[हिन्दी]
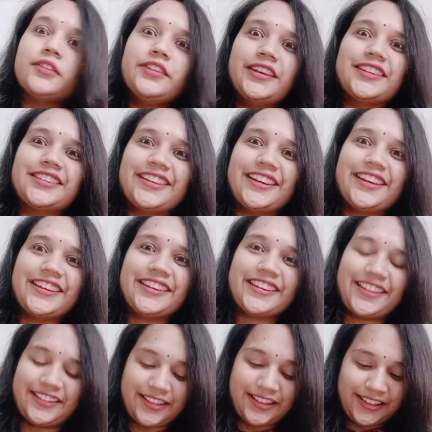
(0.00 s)
देखते हैं ये
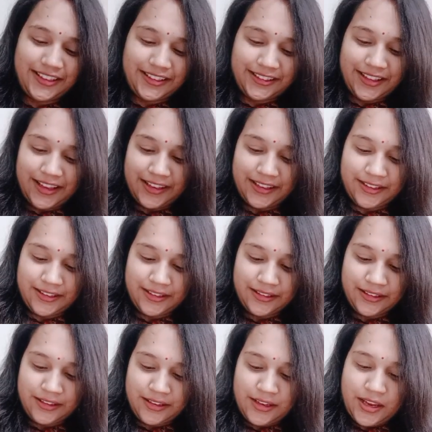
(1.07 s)
कैसा निकलता है
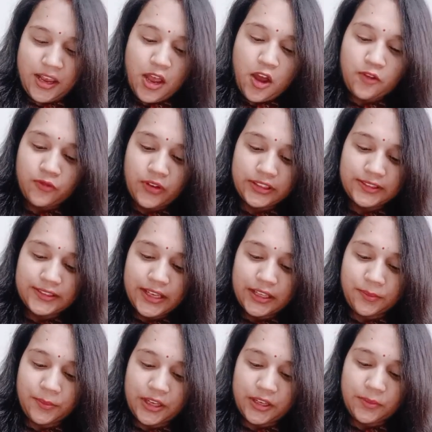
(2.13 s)
फर्स्ट सेट
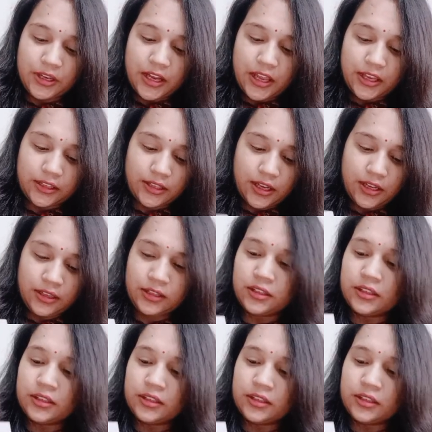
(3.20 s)
मैंने मंगाया था